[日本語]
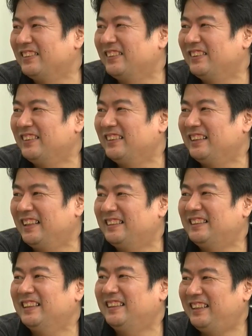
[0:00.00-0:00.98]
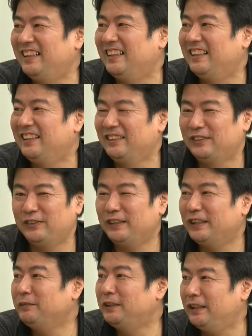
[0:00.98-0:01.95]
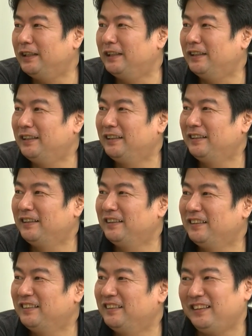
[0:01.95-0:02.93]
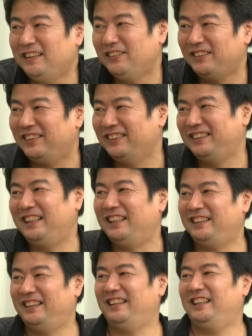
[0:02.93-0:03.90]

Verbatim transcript: よくある。やっちゃって、はい、それだけ見て、大変でも高が来たって